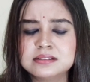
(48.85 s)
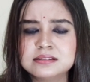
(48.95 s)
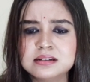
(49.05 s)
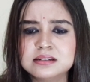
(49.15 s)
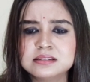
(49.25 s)

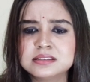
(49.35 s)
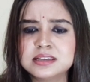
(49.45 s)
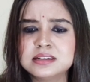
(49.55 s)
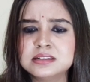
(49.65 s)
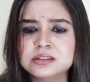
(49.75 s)
না
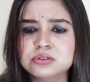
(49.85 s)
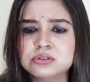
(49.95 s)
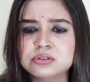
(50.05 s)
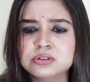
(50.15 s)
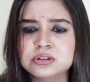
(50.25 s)
দেখিনি তো
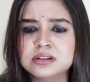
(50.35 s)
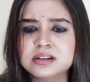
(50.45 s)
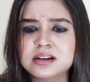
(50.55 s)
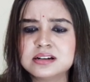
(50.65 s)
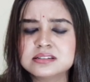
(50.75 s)

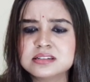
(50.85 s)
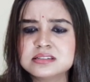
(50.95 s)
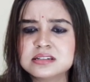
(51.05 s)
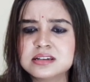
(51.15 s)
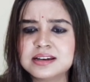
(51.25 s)
আর
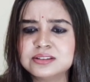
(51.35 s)
তাছাড়া